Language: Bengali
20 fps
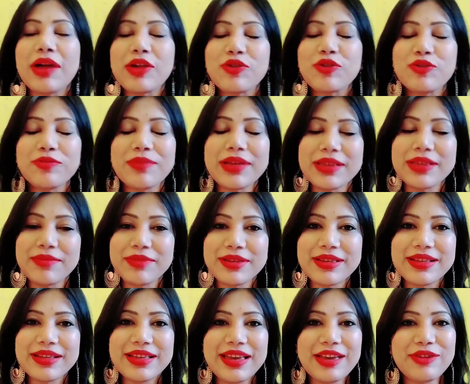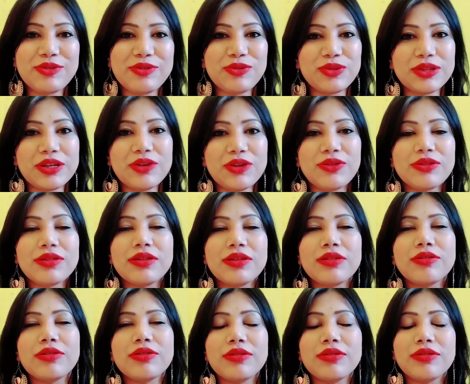বাসন মেজে মেজে নিয়েই করতে হচ্ছে
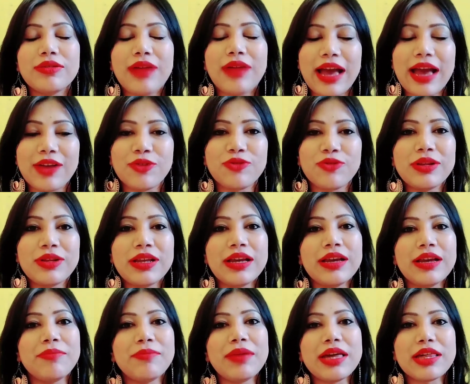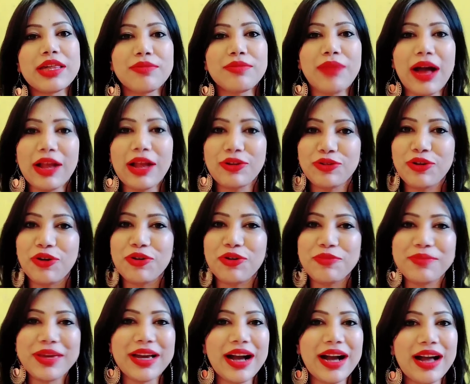তো অ্যাকচুয়ালি বেশ ভালো
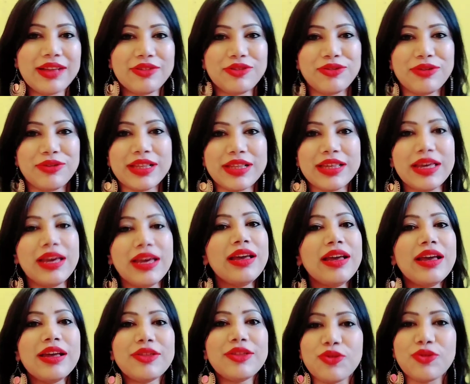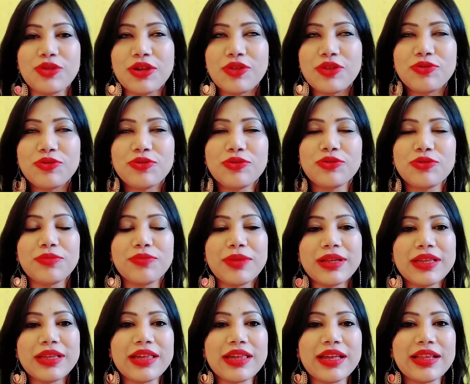রকমই কাজ রয়েছে তো সেজন্য
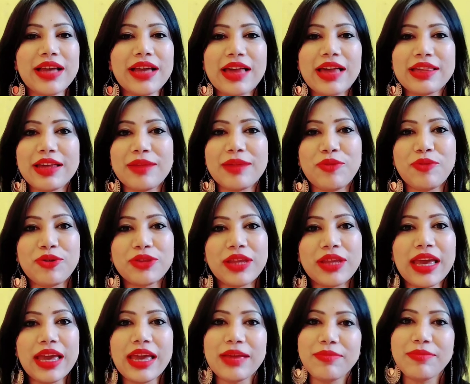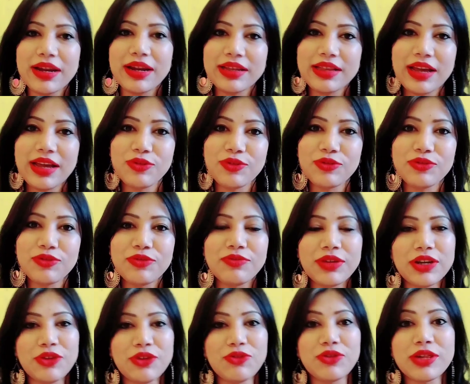তোমাদের সাথে আসার পর থেকে এই বাড়িতে আর কোনো
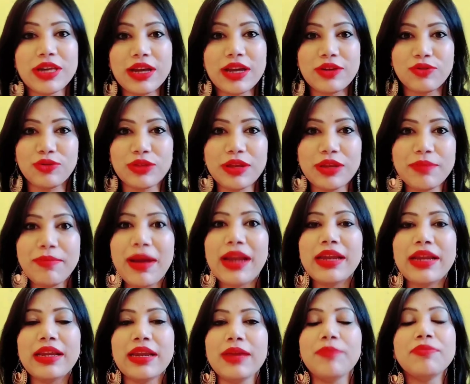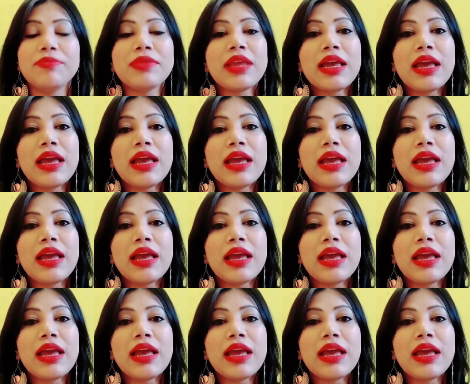ভিডিও শেয়ার করতে পারিনি